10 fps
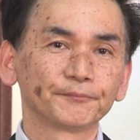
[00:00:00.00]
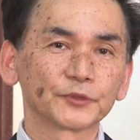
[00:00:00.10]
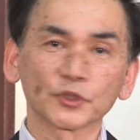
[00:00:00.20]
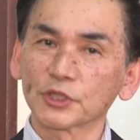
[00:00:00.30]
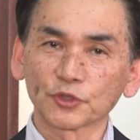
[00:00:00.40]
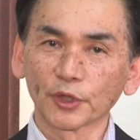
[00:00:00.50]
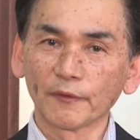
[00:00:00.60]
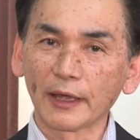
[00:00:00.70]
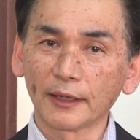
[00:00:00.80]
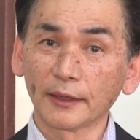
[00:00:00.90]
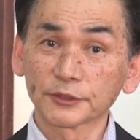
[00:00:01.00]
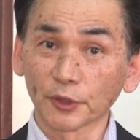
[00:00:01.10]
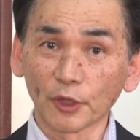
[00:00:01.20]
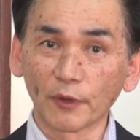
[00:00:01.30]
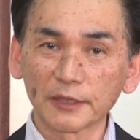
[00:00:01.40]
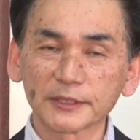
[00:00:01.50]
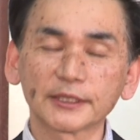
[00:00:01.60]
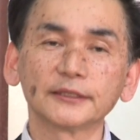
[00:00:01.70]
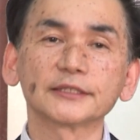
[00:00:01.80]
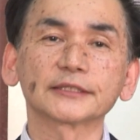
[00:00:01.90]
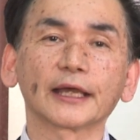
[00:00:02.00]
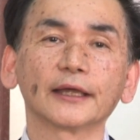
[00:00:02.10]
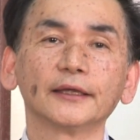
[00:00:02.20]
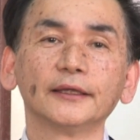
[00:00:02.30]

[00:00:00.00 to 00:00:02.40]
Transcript: そしてそれではそれで終わりませんでした